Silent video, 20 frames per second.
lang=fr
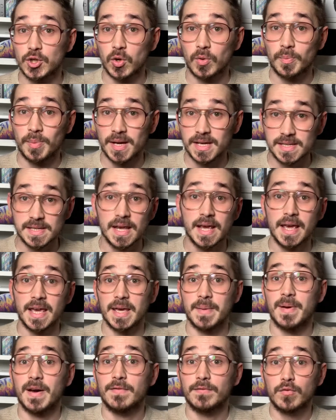j'en passe,
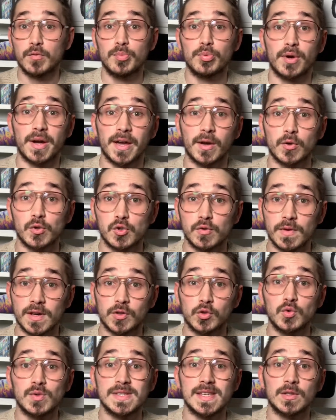et eh ben vous pourrez
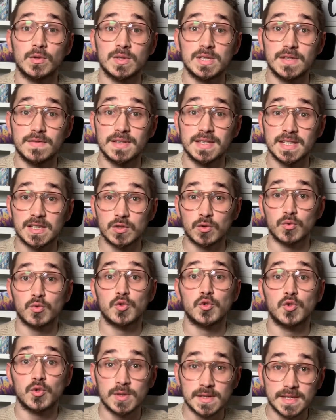recevoir toutes ces notifications
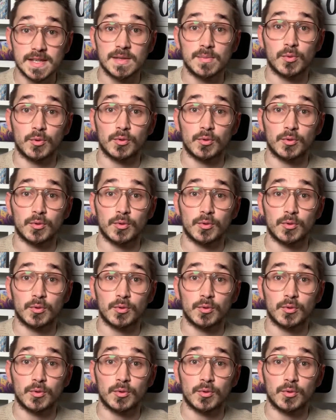sur cette